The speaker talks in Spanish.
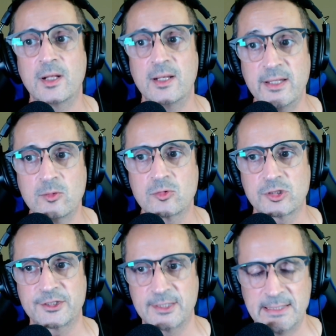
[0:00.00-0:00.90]

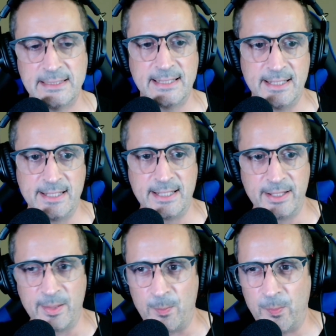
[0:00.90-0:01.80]
Linux.
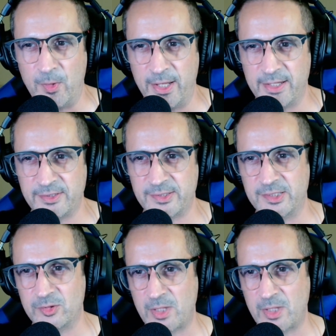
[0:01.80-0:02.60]
Pues es una